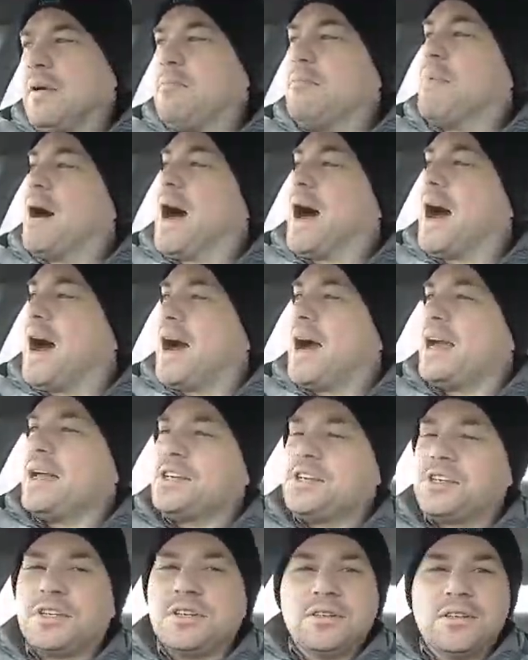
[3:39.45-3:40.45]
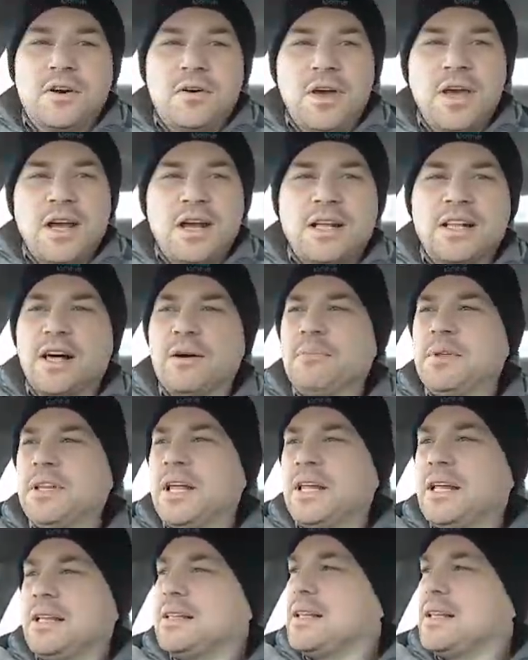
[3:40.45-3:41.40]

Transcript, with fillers: Mas não reclame dela